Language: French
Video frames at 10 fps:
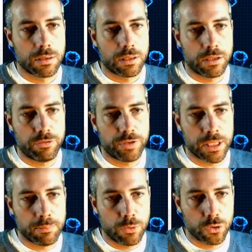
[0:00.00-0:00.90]
Et
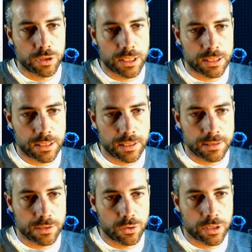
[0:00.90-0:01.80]
finalement, le dernier cas,
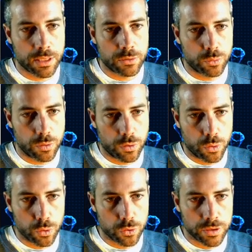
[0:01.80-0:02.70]
c'est le cas où
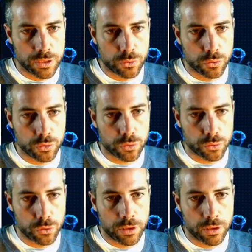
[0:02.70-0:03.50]
aucune des deux sont nulles,